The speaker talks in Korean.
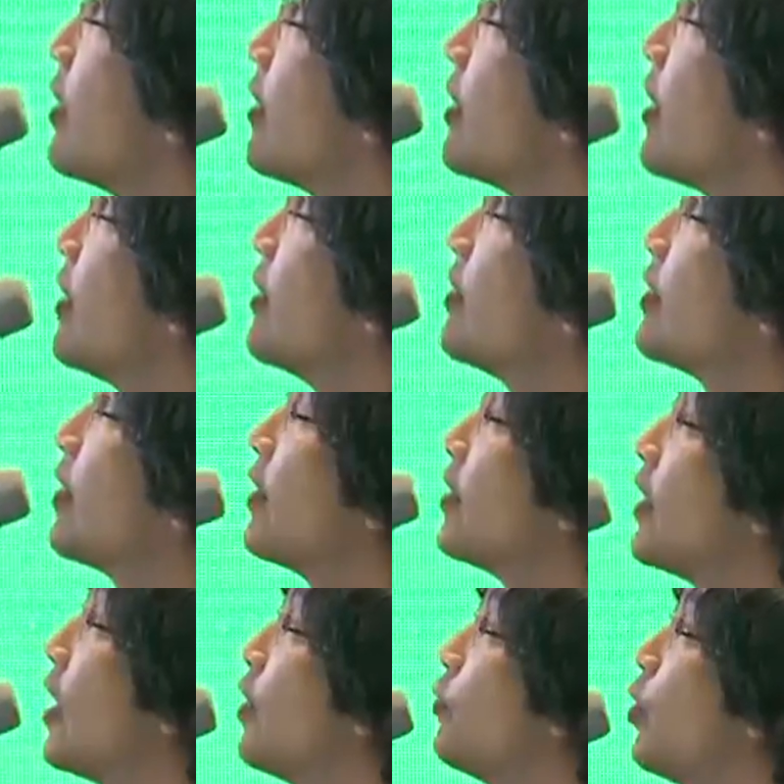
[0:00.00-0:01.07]
아 이게 이제
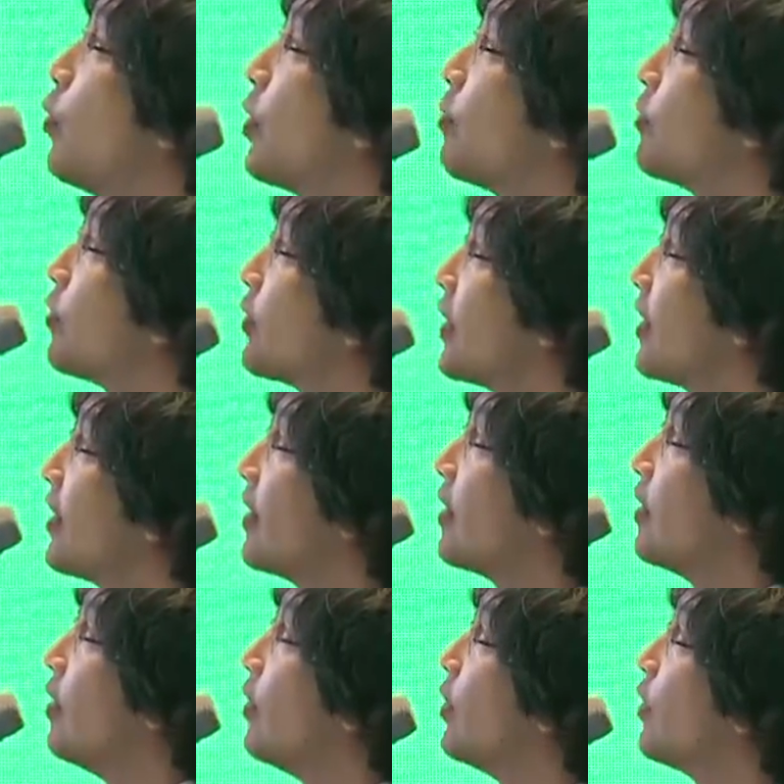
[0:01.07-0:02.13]
네이버
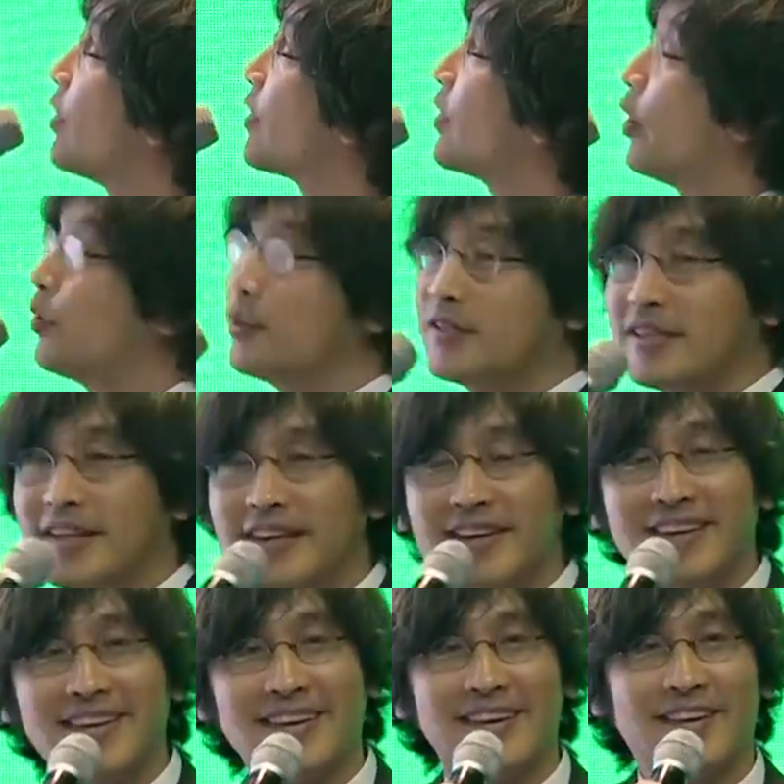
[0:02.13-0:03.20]
웹툰의 어,
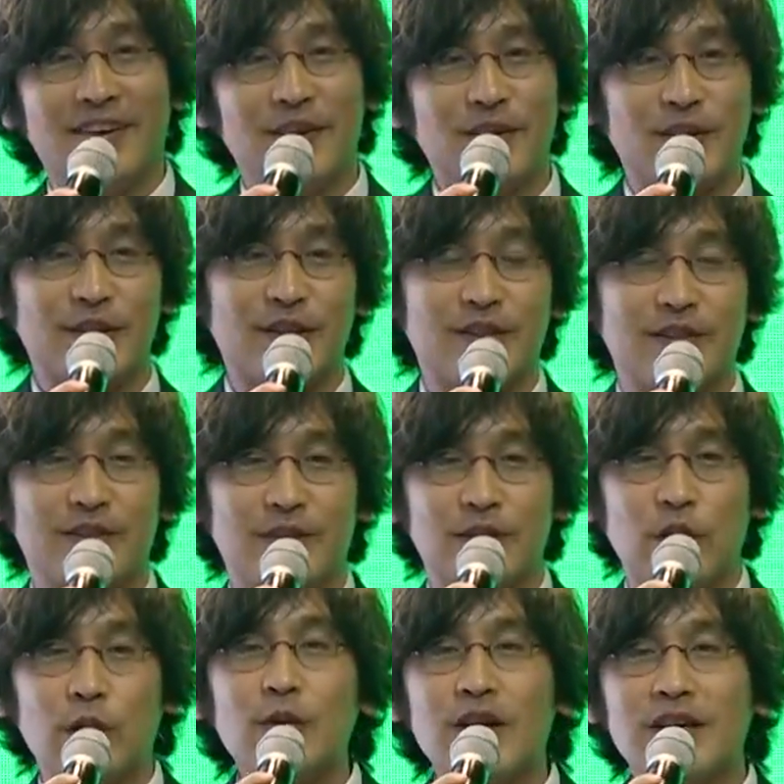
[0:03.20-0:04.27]
현재 어, 그
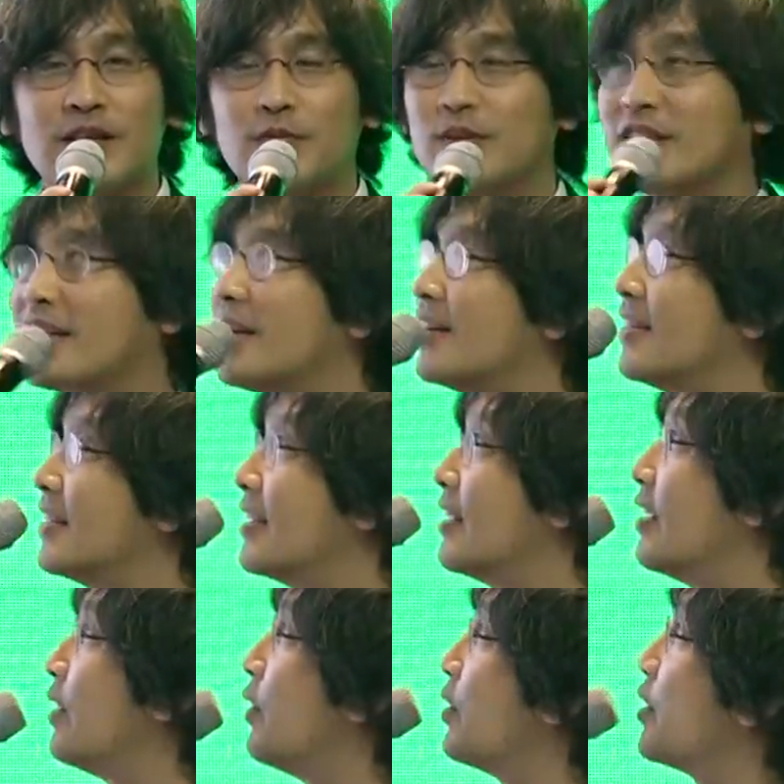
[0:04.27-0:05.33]
현황입니다.
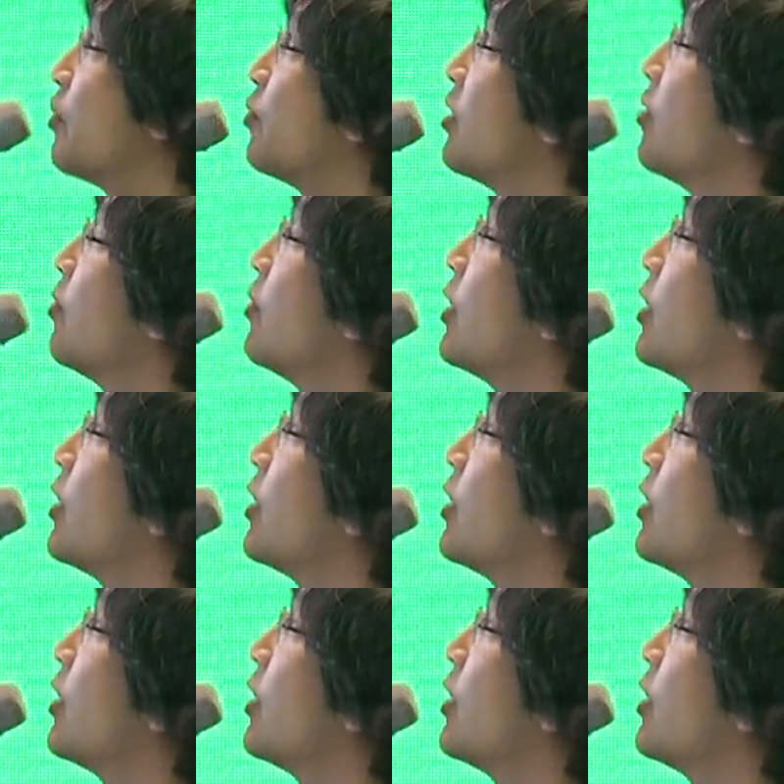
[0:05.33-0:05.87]
어, 10년